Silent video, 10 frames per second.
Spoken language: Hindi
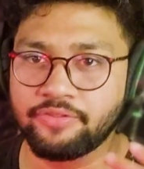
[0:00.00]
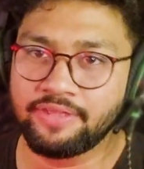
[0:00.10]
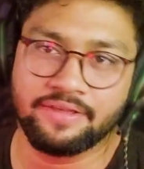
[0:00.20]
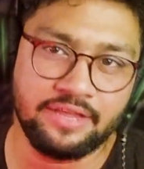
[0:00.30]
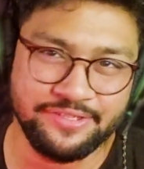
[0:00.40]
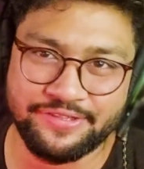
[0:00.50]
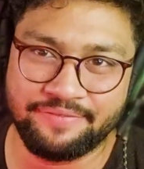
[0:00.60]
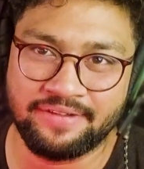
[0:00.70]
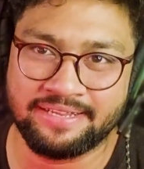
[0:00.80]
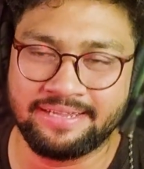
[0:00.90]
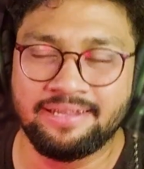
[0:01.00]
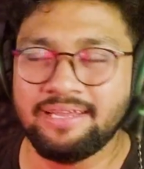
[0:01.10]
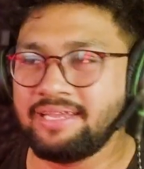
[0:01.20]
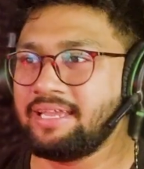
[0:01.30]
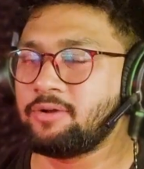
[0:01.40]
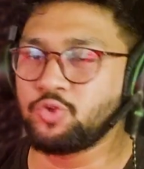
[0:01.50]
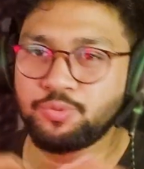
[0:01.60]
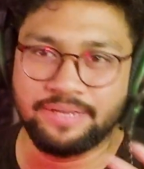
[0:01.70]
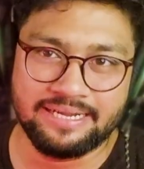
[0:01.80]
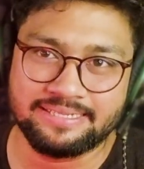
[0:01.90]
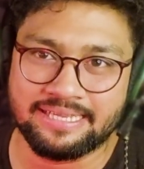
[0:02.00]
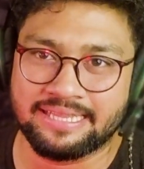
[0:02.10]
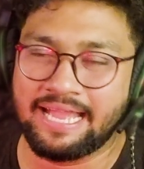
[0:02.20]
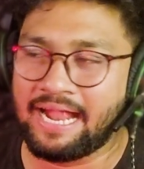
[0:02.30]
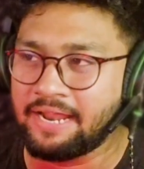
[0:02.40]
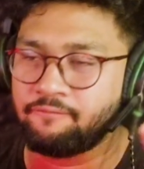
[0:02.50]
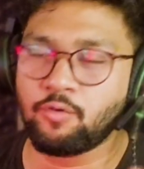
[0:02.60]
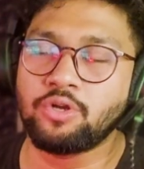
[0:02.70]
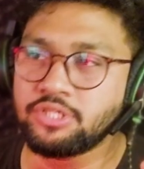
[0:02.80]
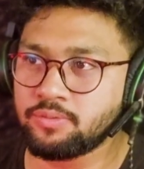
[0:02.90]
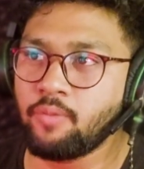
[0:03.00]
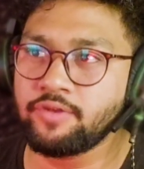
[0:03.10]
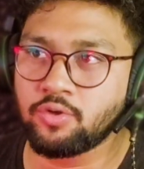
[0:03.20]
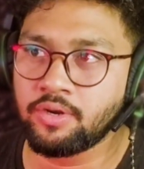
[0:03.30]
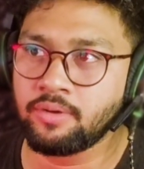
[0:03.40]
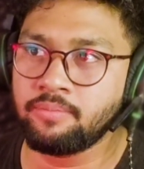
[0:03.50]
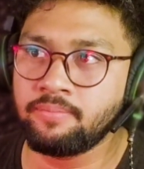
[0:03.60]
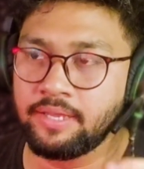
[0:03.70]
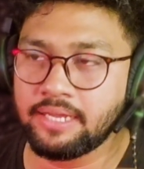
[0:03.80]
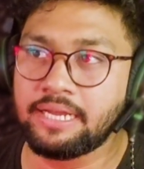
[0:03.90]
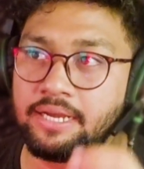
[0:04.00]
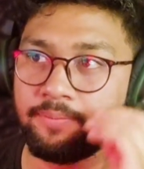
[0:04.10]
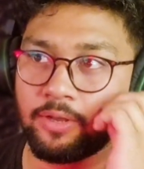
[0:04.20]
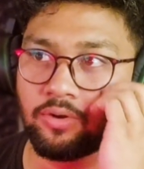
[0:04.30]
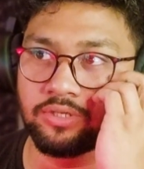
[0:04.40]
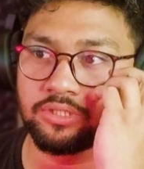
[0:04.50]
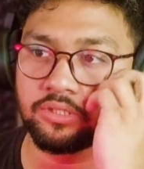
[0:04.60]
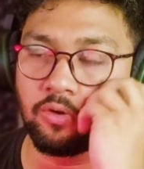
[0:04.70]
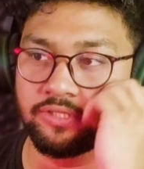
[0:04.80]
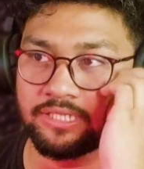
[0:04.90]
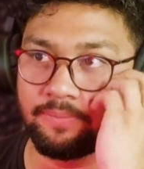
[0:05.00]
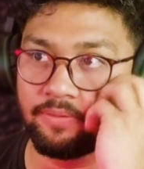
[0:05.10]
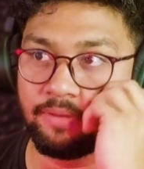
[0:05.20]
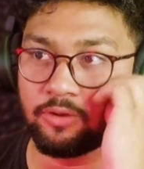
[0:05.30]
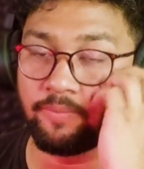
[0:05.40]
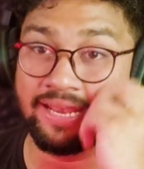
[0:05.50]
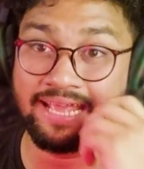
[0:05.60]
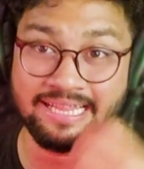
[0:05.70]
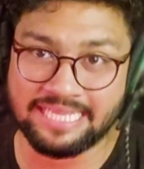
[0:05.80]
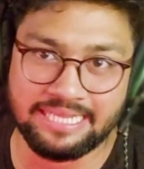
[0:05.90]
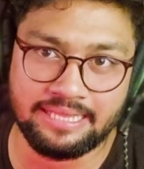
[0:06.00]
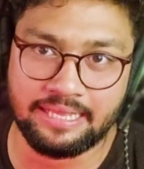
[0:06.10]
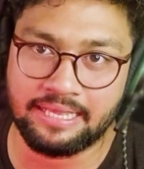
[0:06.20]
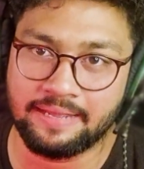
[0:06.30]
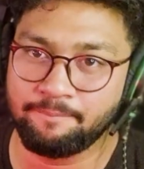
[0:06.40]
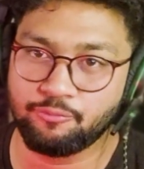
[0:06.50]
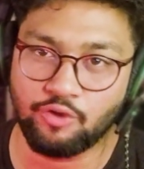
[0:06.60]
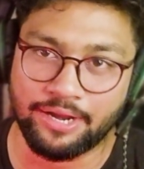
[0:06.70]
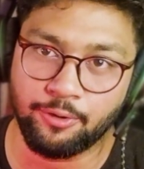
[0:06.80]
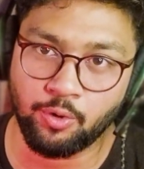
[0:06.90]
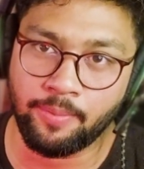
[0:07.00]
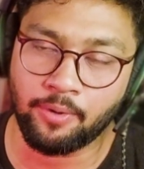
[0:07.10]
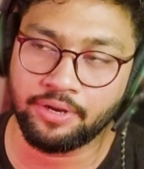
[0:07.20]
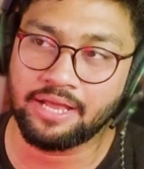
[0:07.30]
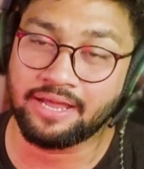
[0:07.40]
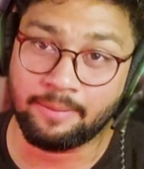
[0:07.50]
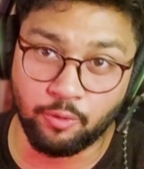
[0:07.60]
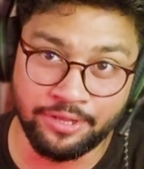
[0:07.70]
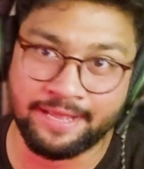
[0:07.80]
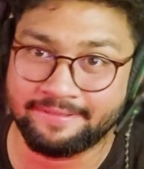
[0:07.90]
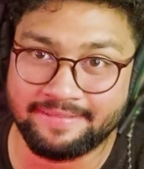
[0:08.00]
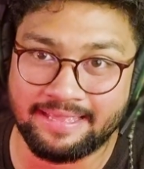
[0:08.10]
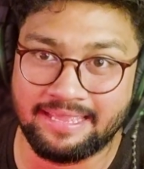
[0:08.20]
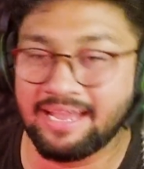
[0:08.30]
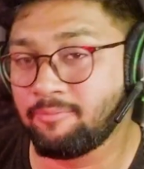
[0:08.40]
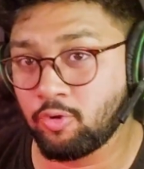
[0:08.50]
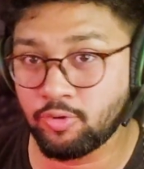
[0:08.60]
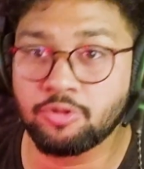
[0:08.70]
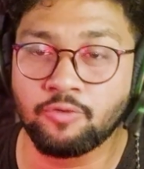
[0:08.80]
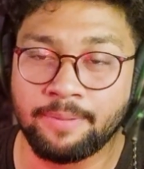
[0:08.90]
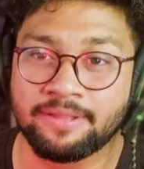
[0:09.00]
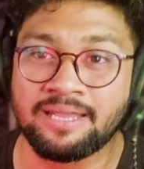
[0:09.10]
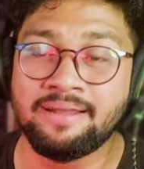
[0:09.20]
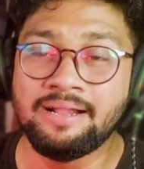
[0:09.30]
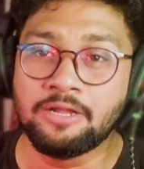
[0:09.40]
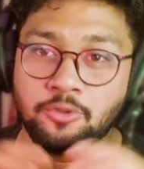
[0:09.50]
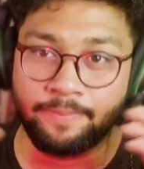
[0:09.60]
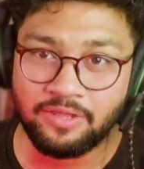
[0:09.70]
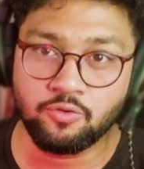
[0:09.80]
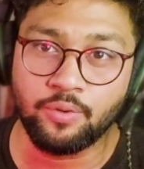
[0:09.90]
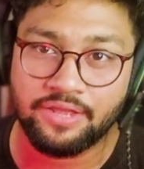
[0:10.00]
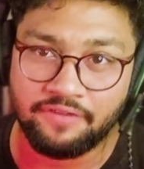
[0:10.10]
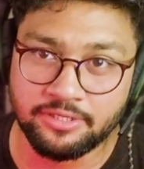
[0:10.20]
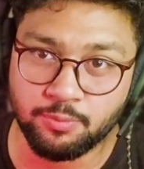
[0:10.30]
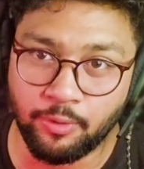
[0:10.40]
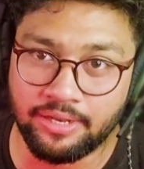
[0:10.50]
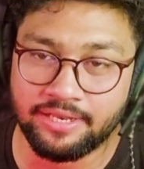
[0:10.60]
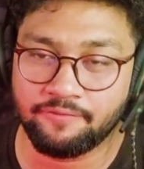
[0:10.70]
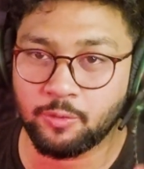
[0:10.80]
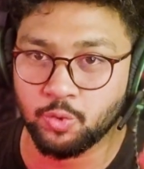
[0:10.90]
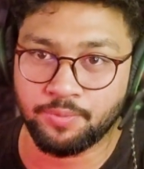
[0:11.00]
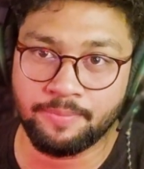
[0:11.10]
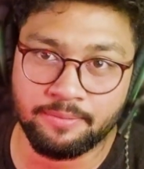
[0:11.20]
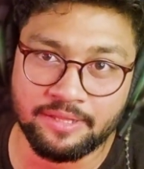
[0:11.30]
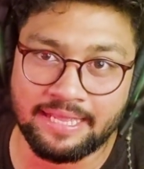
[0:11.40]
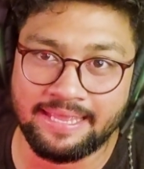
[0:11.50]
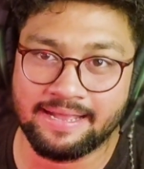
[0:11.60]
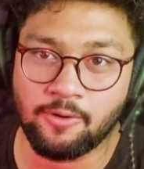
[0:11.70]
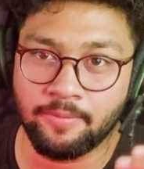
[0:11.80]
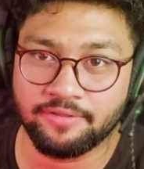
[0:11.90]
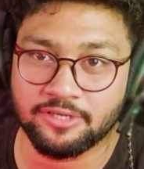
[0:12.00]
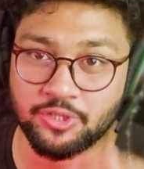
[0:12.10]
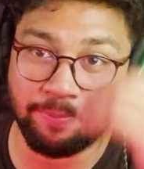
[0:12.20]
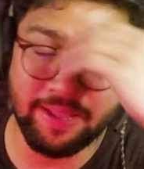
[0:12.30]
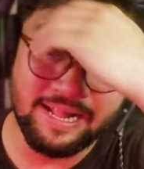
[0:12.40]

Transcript: ये अजय देवगन है ये कुछ भी कर सकते हैं एंड ऑफकोर्स दिस मूवी इज़ बी अ हिट बिकॉज कॉन्सेप्ट मेरे को मैंने कैथी नहीं देखी है सो आई डोंट नो अबाउट इट अगर आप लोगों ने कैथी देखी है आप लोगों को स्टोरी पता है सो प्लीज़ प्लीज़ डोंट गिव एनी स्पॉयलर या फिर कुछ भी मत बताइएगा कमेंट सेक्शन पे